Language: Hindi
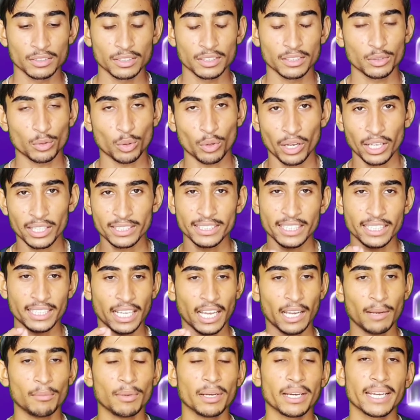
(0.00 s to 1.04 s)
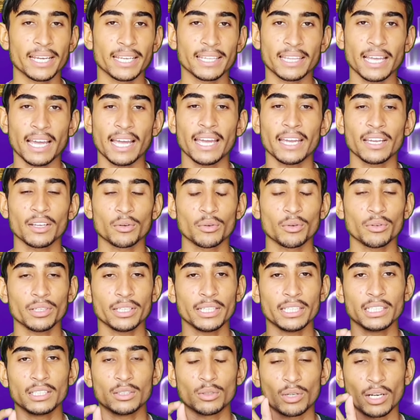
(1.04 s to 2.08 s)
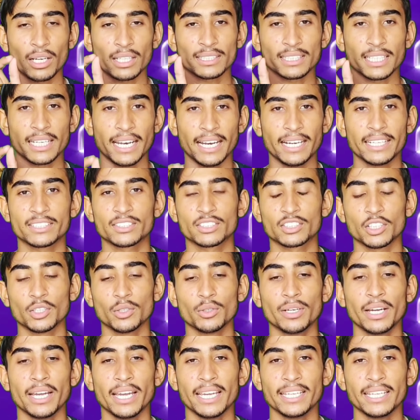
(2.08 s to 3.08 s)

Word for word: थोड़ा सा टाइम लगेता है क्योंकि थोड़ा सा नेट स्लो है